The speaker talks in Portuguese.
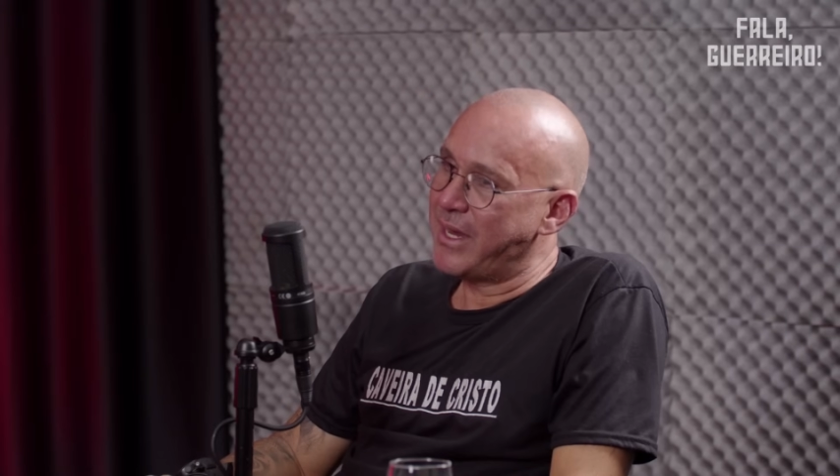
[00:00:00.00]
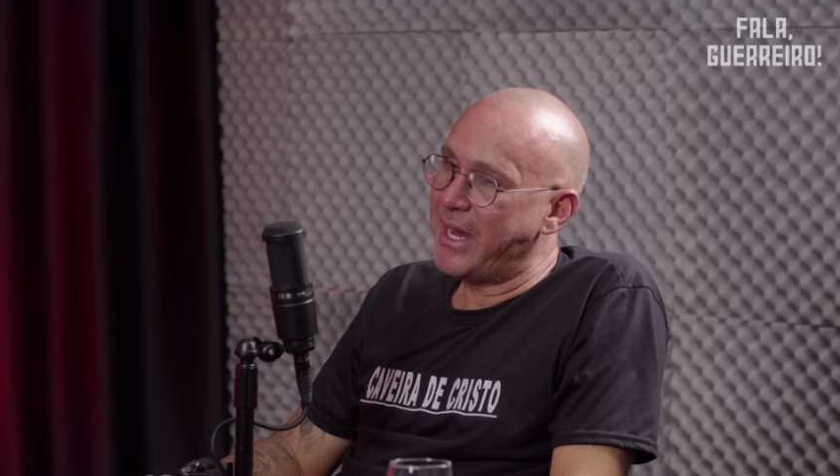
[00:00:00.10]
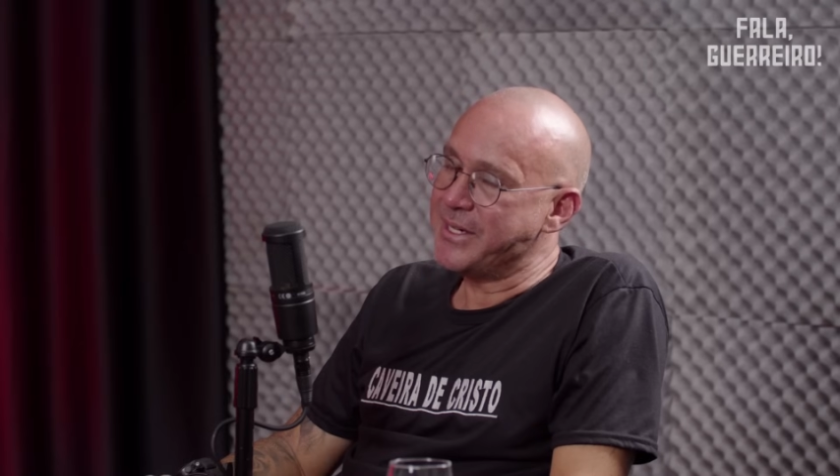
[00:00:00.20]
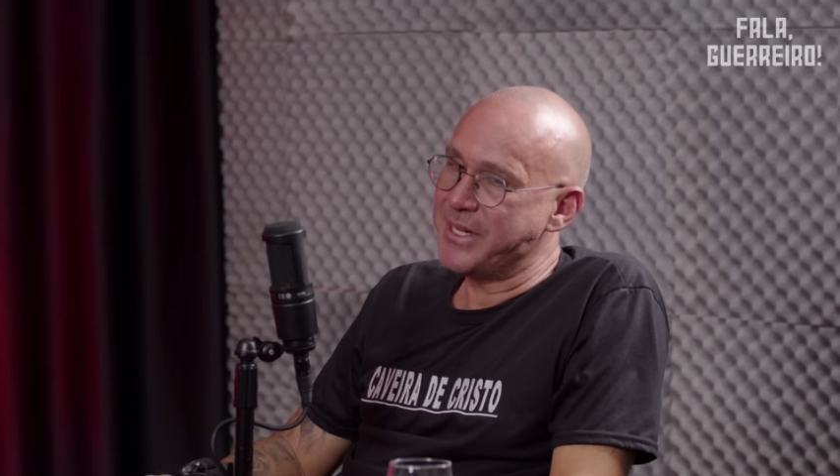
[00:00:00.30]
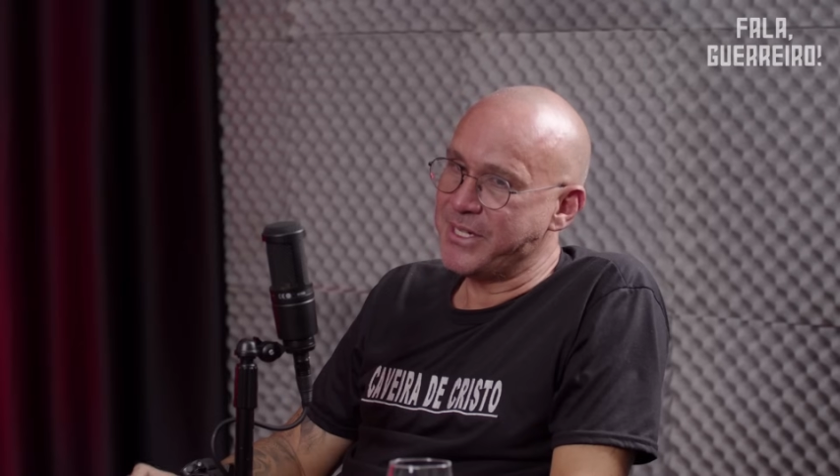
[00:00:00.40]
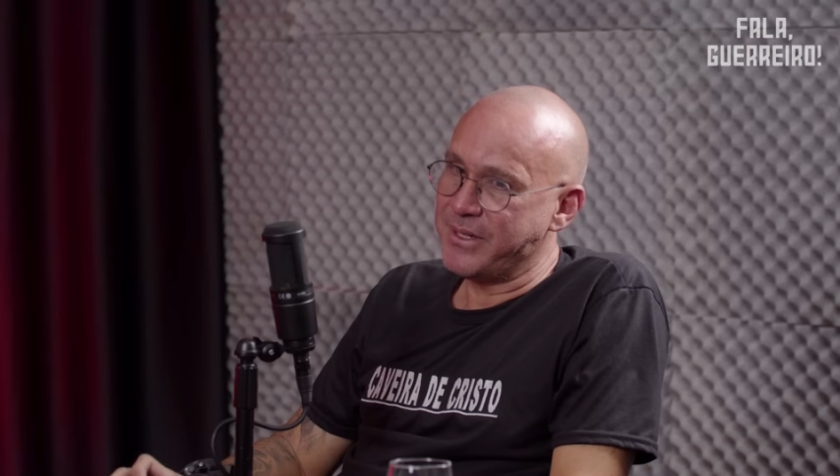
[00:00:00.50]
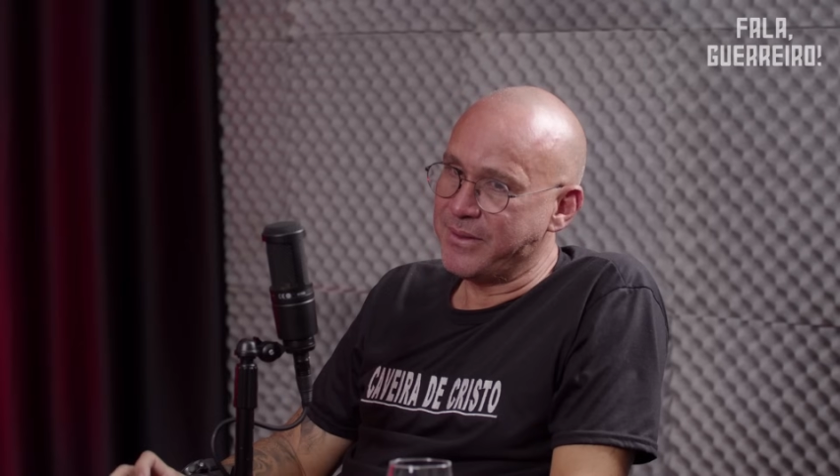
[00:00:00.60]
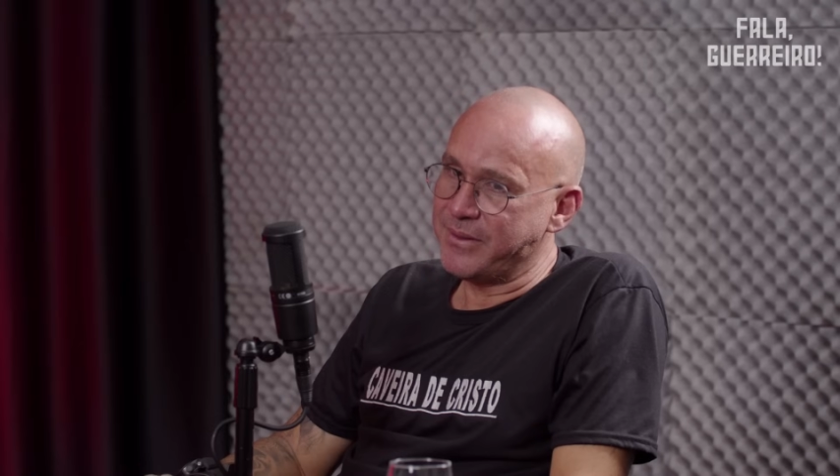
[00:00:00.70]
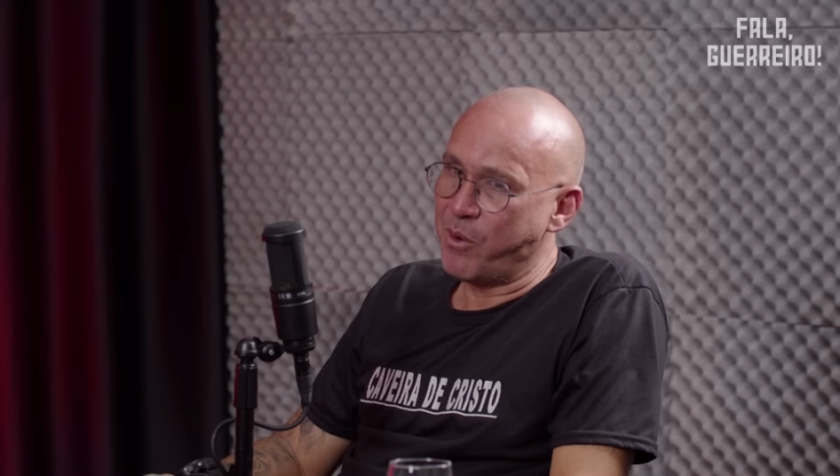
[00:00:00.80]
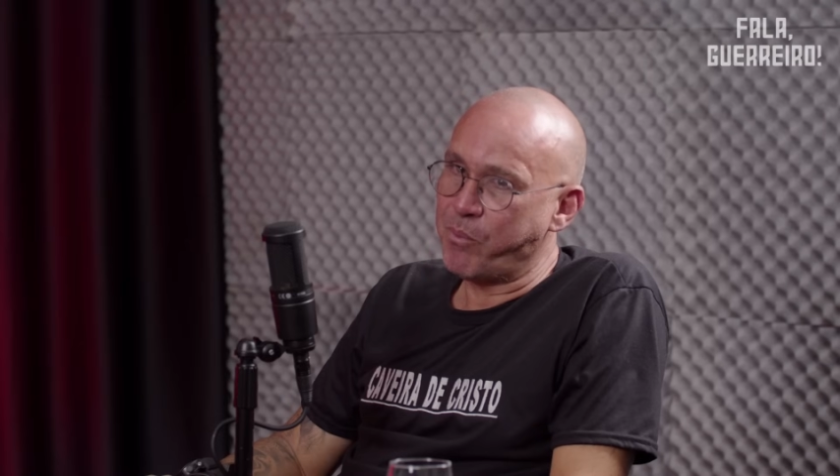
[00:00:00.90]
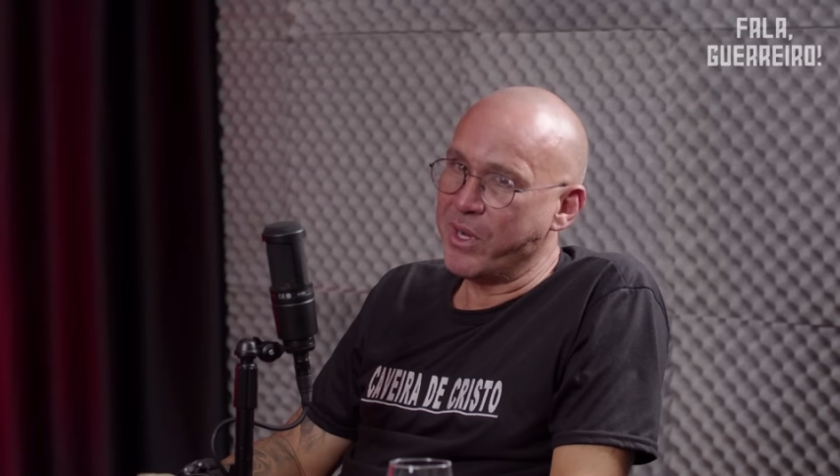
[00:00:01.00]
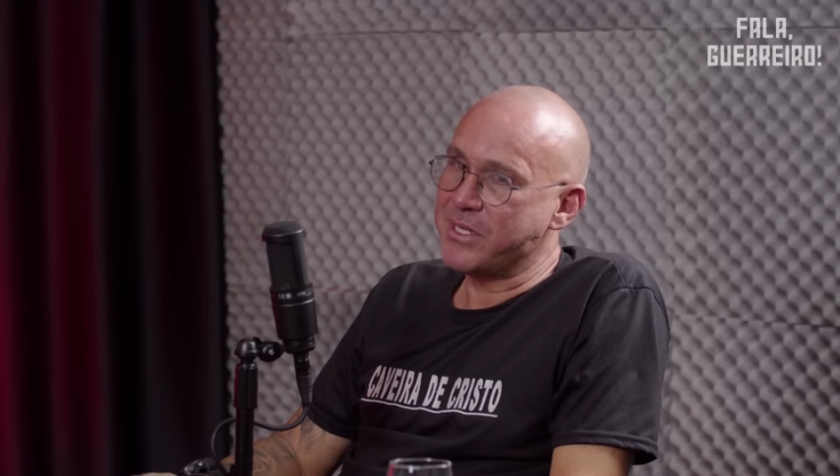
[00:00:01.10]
A gente não pode